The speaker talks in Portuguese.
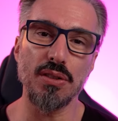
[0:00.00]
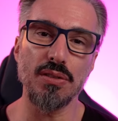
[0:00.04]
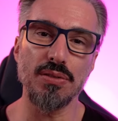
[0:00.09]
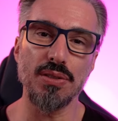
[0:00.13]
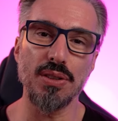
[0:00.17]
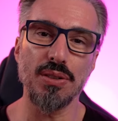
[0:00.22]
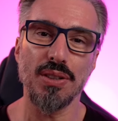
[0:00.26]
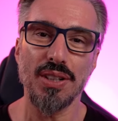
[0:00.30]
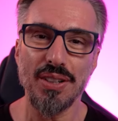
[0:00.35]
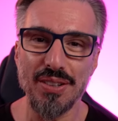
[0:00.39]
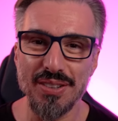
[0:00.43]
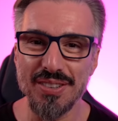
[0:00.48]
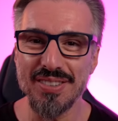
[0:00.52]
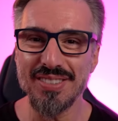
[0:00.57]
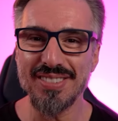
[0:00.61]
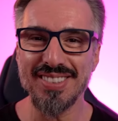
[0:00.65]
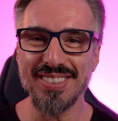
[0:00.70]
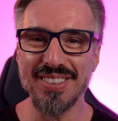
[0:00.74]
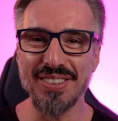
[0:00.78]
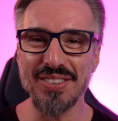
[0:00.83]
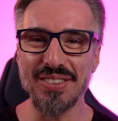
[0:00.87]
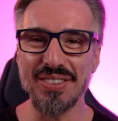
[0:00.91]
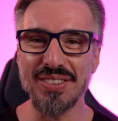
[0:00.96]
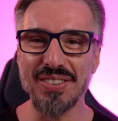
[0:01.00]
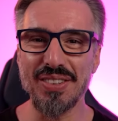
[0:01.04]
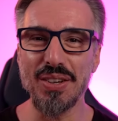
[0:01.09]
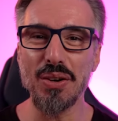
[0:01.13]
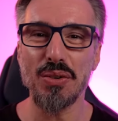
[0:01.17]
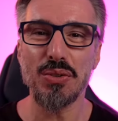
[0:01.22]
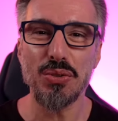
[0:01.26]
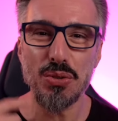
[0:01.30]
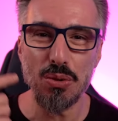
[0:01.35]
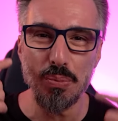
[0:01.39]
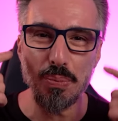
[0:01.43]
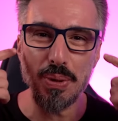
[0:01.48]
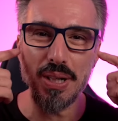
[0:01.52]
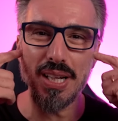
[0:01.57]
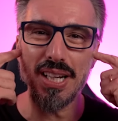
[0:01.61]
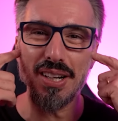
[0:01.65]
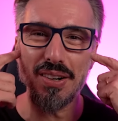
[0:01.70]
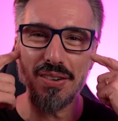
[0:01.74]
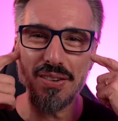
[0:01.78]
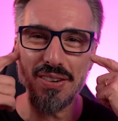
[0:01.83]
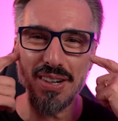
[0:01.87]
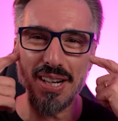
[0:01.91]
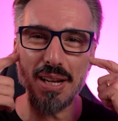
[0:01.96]
ouviu, eu eu, eu, que sou
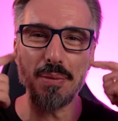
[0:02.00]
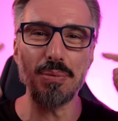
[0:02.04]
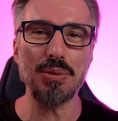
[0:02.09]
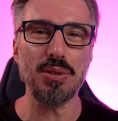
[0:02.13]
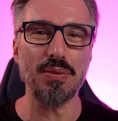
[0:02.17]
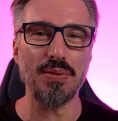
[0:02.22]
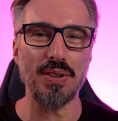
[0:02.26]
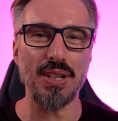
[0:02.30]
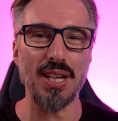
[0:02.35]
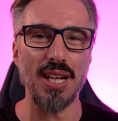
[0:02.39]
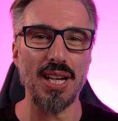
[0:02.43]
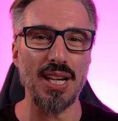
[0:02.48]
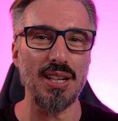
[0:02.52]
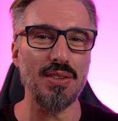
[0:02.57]
branco, né? A pessoa fala, ah,